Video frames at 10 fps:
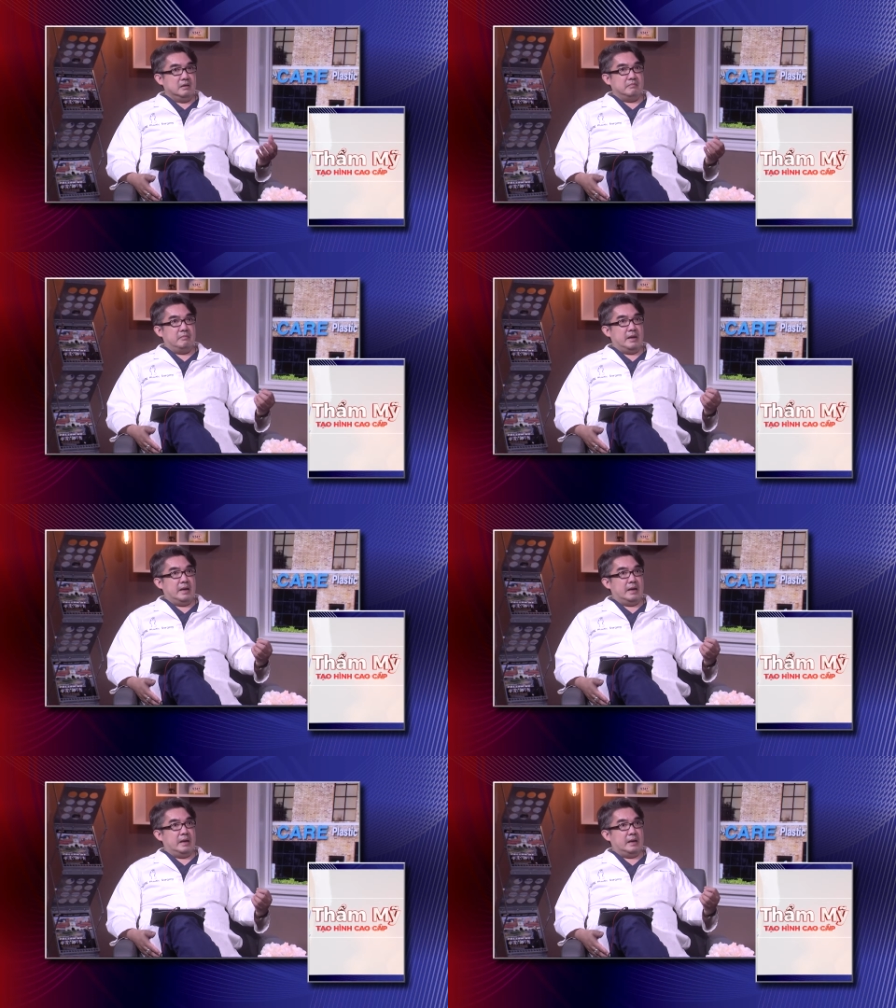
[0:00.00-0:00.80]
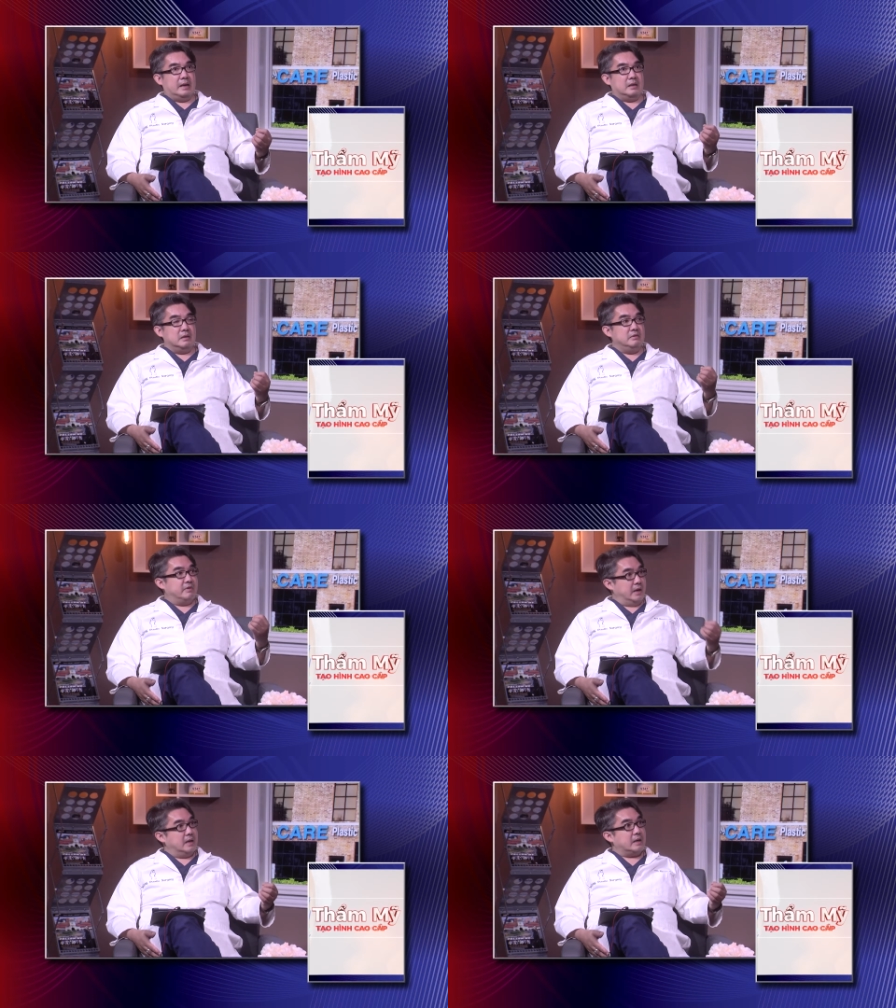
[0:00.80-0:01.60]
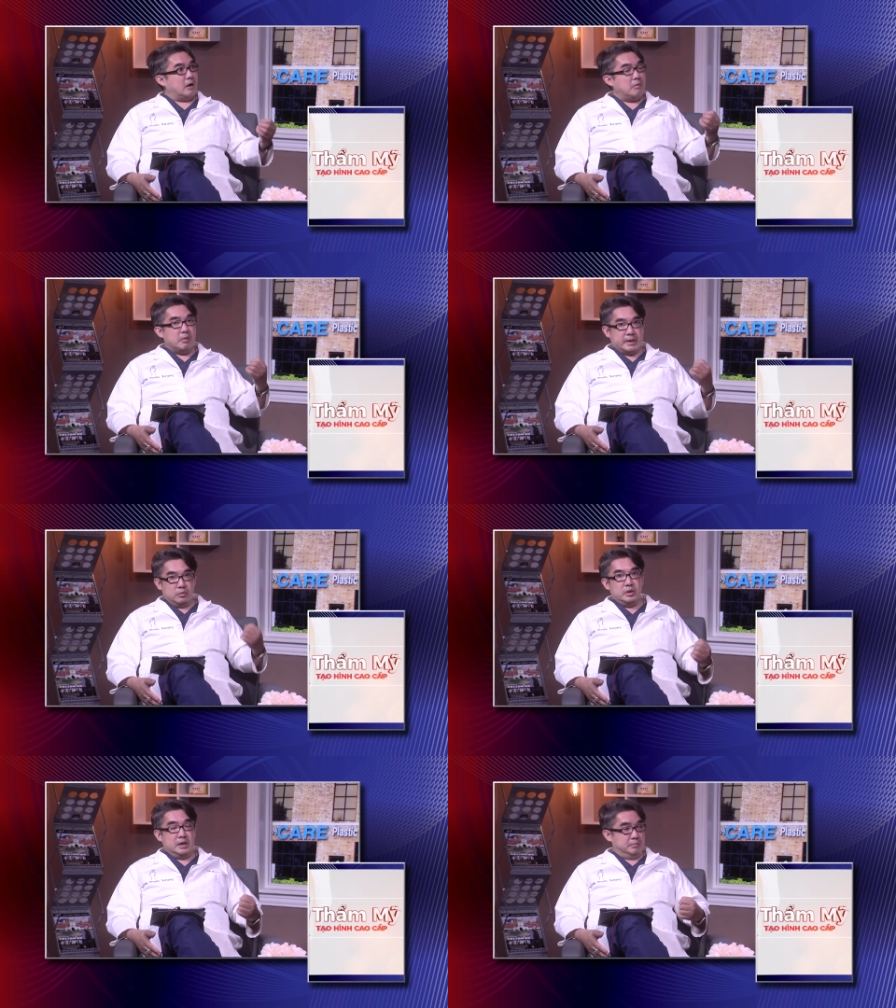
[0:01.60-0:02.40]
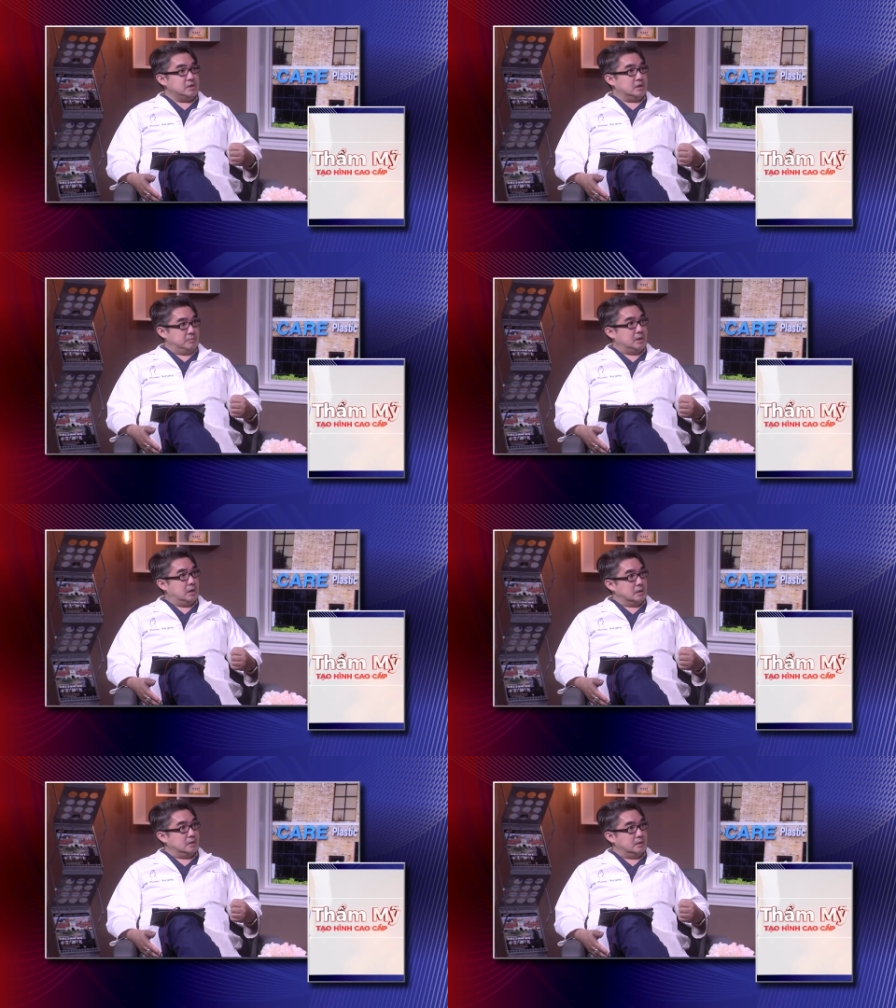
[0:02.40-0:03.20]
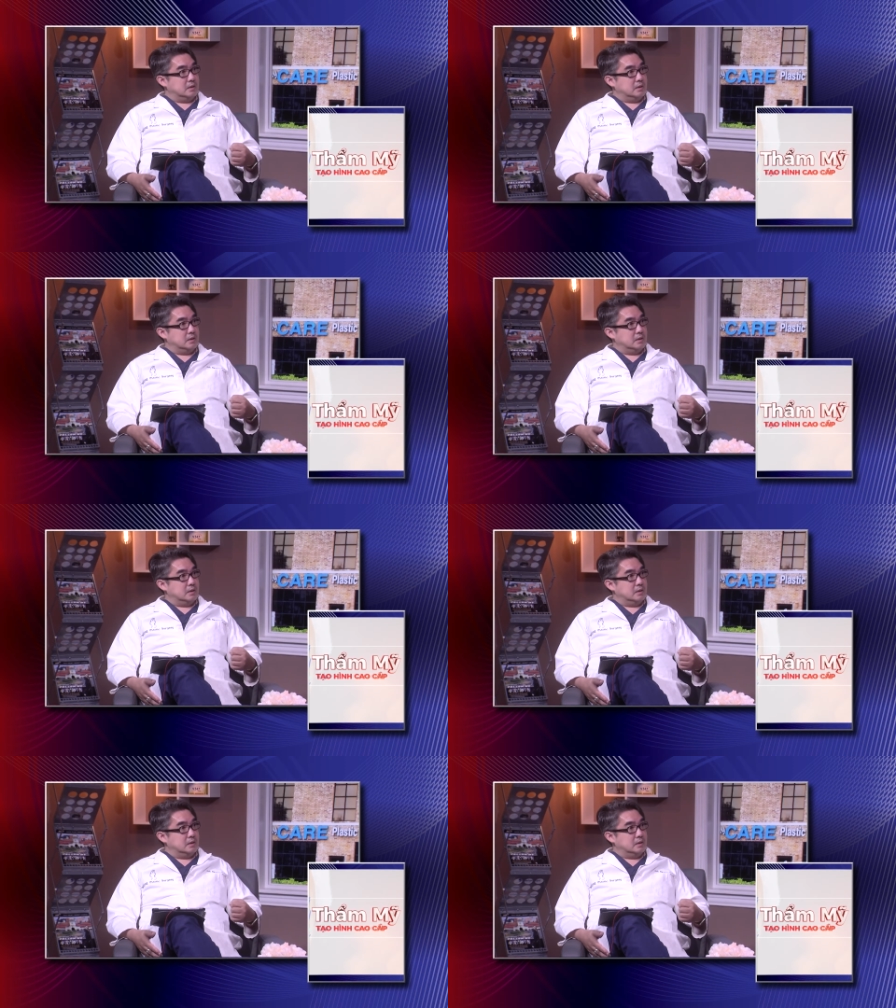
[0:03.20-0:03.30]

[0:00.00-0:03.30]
mà như vậy là có một cái nguy hiểm cho người bệnh nhân nữa